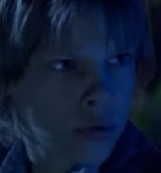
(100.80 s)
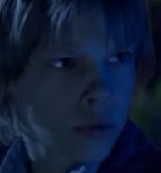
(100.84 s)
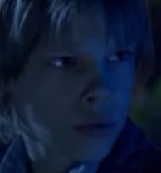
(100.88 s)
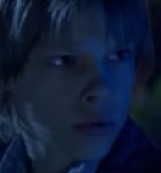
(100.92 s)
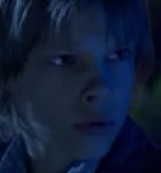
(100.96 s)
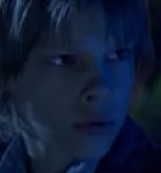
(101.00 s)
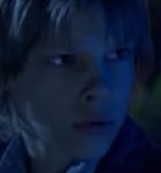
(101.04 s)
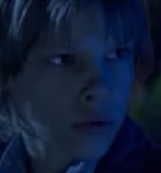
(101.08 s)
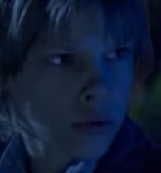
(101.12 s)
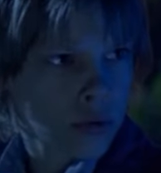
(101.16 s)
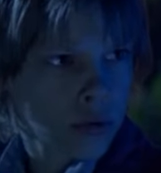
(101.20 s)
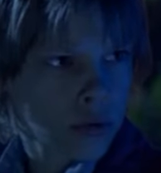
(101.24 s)

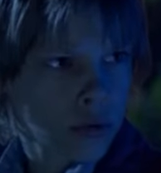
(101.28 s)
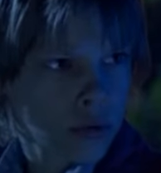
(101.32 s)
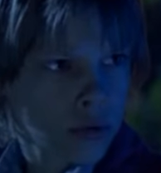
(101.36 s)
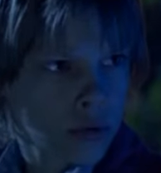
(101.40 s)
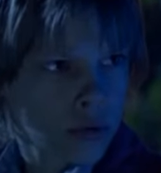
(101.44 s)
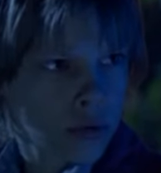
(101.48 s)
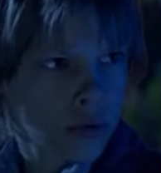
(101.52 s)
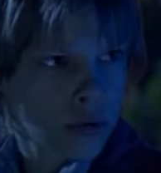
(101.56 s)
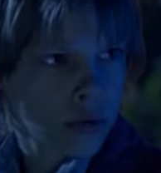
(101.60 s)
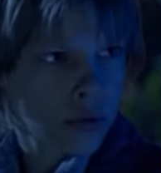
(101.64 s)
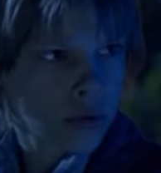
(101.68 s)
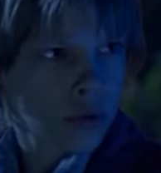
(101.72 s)
Дед,
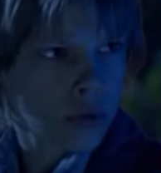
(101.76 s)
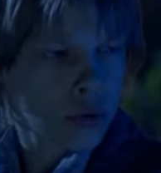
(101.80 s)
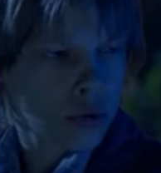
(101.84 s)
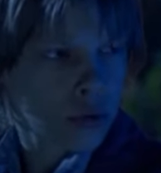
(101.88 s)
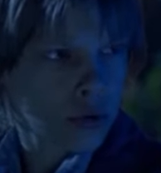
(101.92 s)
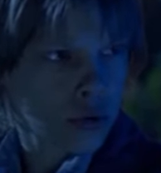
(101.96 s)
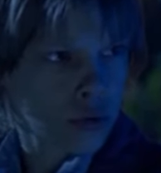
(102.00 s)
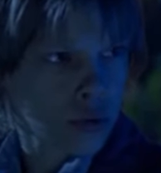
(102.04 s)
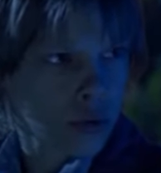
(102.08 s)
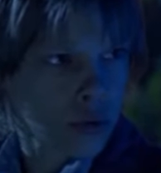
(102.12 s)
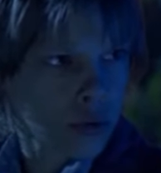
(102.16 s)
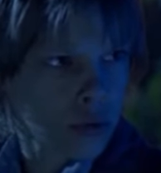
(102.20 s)

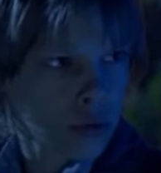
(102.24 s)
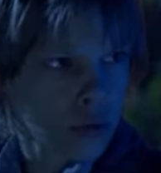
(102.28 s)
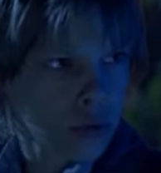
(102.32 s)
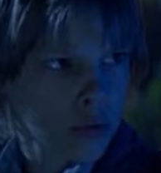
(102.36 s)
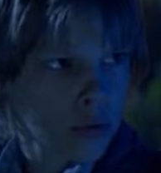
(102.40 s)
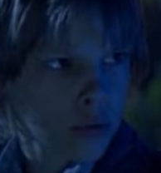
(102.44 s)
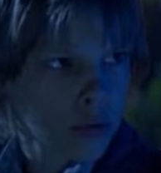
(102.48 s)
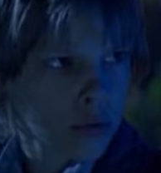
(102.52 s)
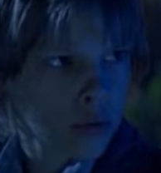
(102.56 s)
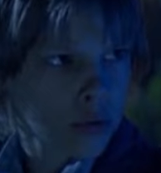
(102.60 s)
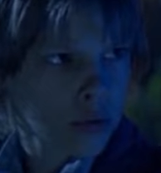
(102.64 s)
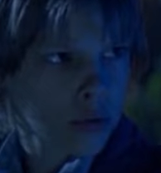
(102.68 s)
ты что,
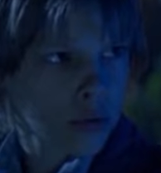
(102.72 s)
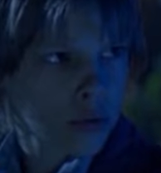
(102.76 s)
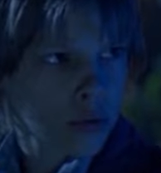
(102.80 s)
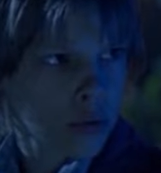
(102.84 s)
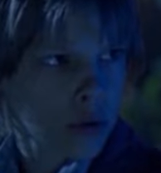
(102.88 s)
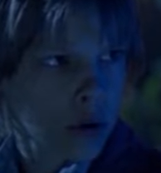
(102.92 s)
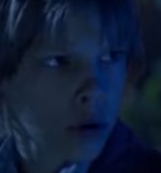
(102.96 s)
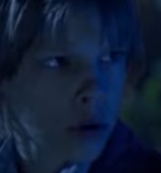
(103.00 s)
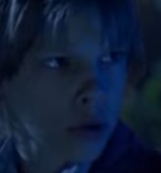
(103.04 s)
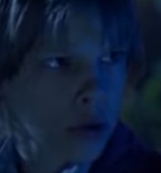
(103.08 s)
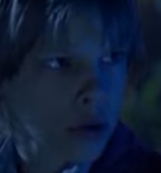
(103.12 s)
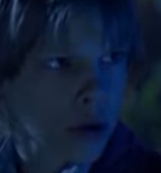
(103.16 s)

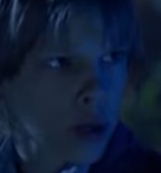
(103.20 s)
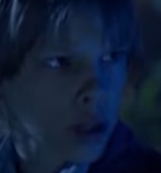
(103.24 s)
на